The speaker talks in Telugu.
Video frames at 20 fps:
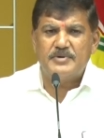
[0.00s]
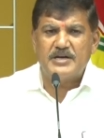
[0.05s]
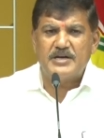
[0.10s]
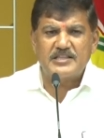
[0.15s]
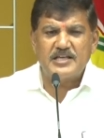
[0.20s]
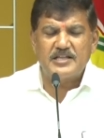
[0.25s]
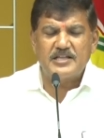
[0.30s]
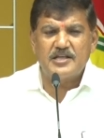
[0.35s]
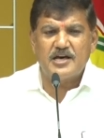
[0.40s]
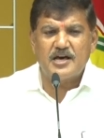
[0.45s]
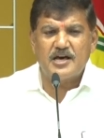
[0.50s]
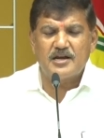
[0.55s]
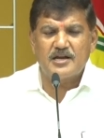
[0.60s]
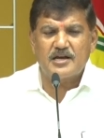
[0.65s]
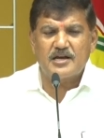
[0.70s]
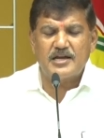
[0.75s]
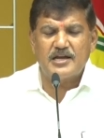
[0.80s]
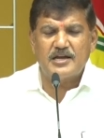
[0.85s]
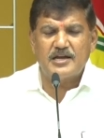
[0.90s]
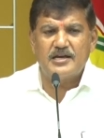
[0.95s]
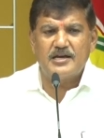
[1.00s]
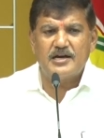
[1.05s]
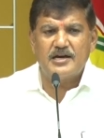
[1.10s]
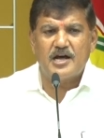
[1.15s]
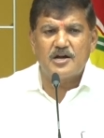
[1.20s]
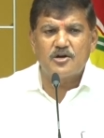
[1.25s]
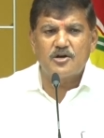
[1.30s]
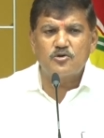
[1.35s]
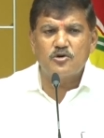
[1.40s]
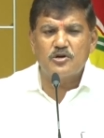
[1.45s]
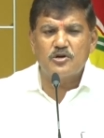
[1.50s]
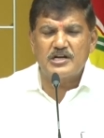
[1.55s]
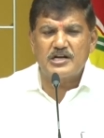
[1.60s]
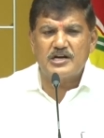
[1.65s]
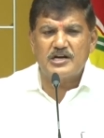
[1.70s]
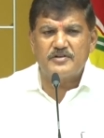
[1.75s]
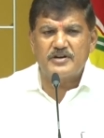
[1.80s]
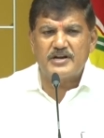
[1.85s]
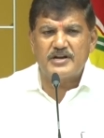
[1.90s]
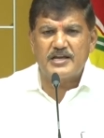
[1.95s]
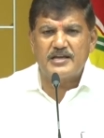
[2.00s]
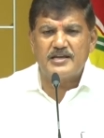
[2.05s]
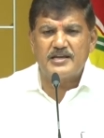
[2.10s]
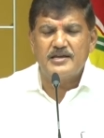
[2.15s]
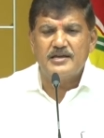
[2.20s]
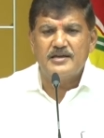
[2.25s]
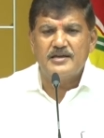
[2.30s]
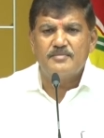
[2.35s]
పెత్తందారులకి అనుకూలంగా ఉన్నాయి